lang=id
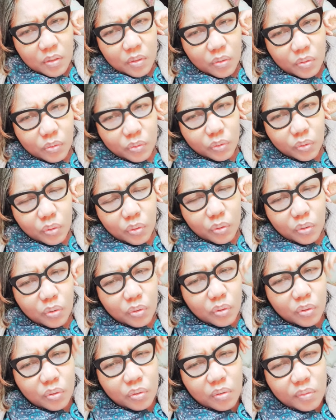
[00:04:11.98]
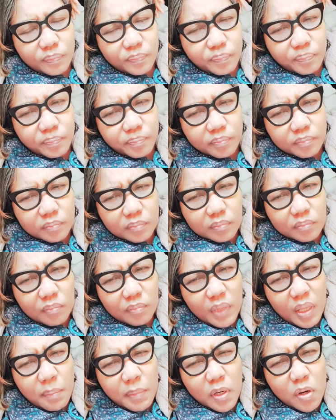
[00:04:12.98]
untuk
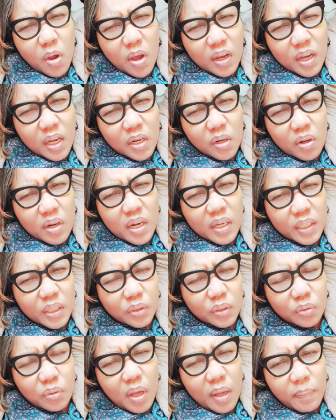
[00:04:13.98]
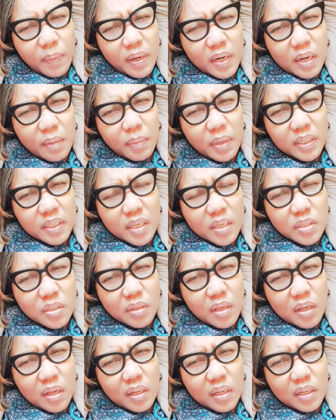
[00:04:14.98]
mendoakan orang itu apa namanya
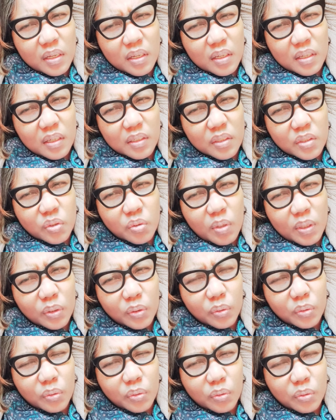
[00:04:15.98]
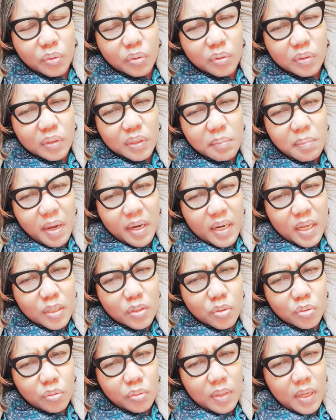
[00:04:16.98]
uh, suatu ibadah
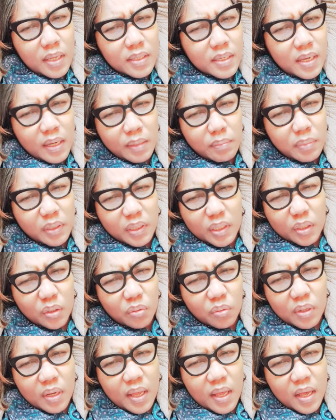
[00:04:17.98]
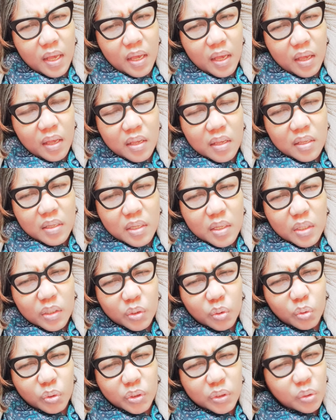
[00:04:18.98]
juga jangan begitulah
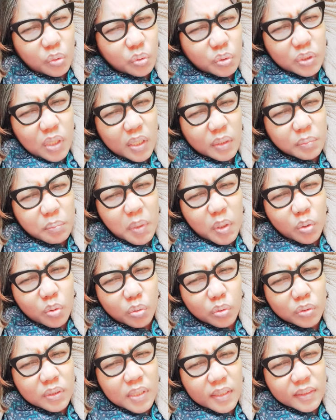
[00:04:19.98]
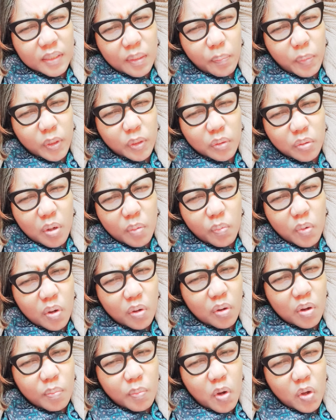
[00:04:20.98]
terus-terusan menghujat sampai
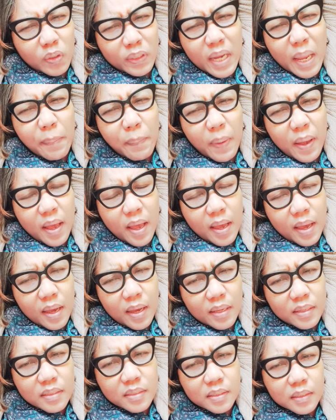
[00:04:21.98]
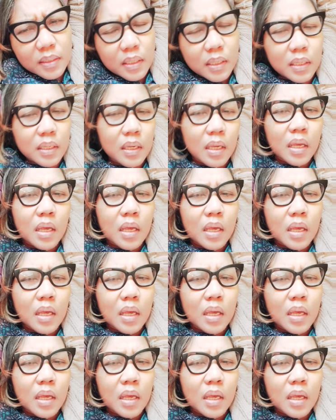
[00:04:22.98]
digoblok-goblokin apaan sih